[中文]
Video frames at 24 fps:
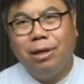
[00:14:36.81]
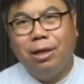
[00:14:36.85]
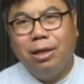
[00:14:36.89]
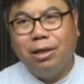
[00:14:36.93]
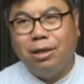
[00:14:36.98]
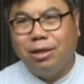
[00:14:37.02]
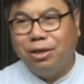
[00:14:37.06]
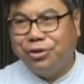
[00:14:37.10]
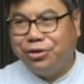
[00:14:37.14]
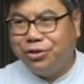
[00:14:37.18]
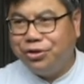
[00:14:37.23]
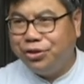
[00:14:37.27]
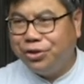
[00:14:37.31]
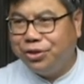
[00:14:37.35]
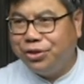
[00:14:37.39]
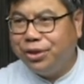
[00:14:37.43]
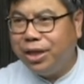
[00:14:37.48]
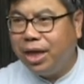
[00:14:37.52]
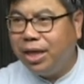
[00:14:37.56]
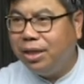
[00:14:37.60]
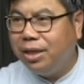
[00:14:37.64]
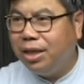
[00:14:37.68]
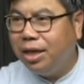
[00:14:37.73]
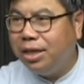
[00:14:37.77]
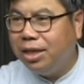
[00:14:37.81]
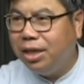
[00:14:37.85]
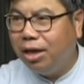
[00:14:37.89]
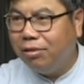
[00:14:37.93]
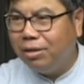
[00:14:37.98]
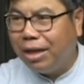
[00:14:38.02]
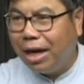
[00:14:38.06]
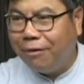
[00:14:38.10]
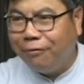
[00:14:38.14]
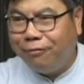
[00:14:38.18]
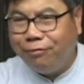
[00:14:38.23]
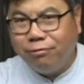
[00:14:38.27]
可是真的要
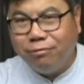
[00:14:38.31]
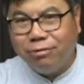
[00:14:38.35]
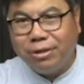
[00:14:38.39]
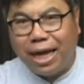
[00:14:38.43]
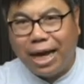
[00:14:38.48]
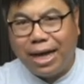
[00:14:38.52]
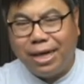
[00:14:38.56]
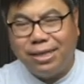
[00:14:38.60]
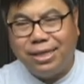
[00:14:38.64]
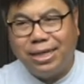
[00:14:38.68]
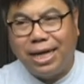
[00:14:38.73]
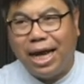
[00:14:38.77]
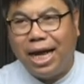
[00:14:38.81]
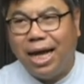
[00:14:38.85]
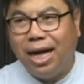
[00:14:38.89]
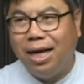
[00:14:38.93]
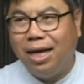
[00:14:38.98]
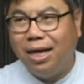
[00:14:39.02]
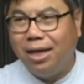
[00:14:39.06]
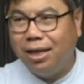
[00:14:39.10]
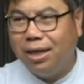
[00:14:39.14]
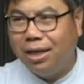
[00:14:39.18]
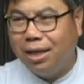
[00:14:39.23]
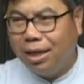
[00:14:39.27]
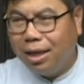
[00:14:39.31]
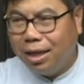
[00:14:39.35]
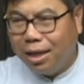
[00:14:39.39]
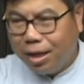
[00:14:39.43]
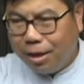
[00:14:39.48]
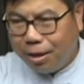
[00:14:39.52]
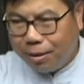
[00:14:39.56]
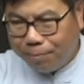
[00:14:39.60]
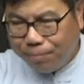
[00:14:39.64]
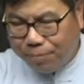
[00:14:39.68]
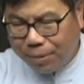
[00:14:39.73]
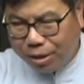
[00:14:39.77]
他付代价。
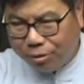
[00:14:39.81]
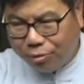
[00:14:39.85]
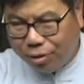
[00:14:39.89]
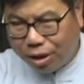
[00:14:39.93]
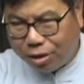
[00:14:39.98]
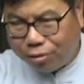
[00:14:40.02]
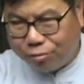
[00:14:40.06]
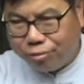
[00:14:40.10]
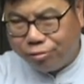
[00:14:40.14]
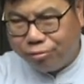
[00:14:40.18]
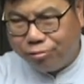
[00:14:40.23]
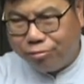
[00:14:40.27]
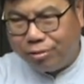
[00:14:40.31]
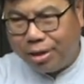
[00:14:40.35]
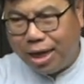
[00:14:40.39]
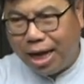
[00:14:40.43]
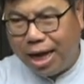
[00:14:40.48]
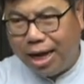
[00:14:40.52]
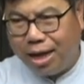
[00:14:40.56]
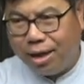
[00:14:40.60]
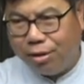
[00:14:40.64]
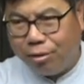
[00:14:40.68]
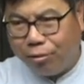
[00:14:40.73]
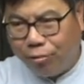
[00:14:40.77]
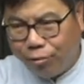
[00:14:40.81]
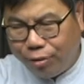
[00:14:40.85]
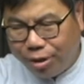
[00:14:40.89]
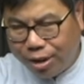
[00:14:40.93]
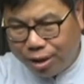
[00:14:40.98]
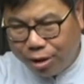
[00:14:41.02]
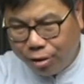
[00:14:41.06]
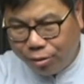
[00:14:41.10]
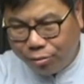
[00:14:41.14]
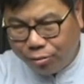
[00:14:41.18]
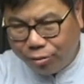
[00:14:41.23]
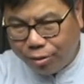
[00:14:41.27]
面对苦难，为
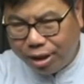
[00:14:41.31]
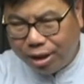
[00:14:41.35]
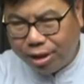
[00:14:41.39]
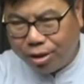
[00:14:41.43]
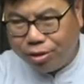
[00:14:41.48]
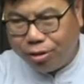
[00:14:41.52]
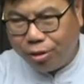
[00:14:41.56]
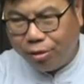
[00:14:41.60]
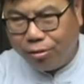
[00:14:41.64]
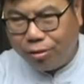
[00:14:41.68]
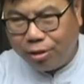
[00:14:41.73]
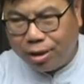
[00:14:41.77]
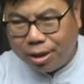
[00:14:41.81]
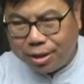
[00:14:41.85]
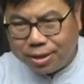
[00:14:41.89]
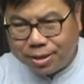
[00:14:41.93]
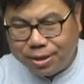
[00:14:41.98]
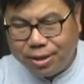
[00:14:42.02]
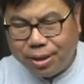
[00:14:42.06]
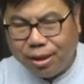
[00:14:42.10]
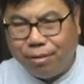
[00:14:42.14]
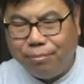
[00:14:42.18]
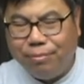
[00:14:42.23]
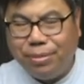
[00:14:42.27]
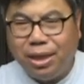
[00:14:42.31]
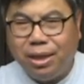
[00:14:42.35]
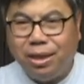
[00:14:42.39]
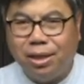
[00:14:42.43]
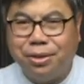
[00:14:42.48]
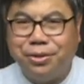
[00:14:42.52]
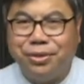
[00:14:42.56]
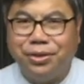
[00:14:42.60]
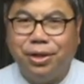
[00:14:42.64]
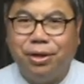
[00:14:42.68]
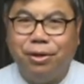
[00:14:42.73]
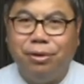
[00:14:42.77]
了惠众舍命的
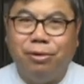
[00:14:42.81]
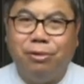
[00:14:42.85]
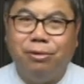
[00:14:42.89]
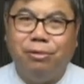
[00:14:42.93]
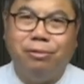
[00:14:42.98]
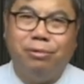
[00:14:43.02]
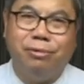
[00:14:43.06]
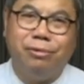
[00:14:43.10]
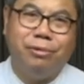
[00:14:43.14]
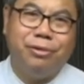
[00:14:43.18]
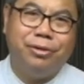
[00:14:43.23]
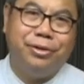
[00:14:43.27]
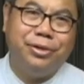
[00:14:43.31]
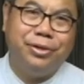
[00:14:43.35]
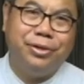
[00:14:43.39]
时候，